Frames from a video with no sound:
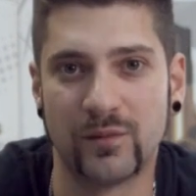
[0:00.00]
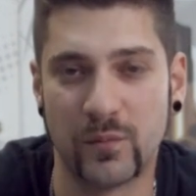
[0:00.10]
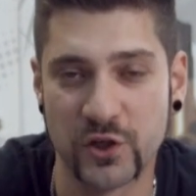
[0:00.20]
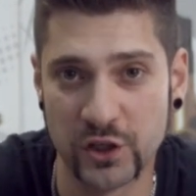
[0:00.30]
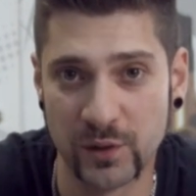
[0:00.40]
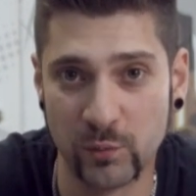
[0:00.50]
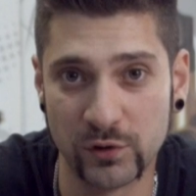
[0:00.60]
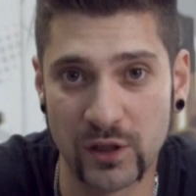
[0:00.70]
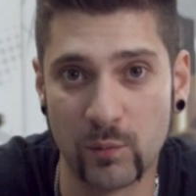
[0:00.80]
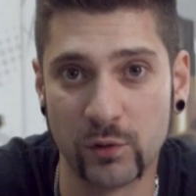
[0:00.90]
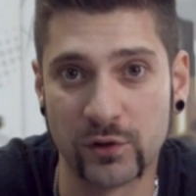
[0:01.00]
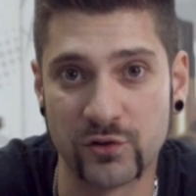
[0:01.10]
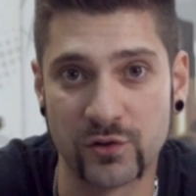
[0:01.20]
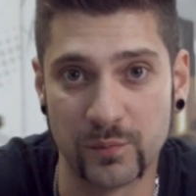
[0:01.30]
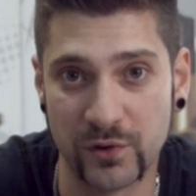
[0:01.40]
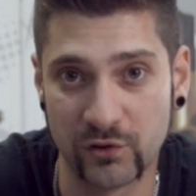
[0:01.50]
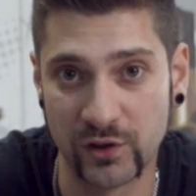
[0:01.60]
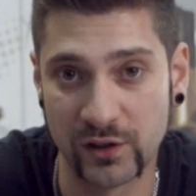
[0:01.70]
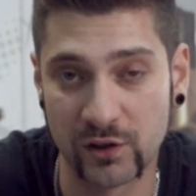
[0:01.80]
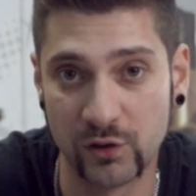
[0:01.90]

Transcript: Машина будет работать без всяких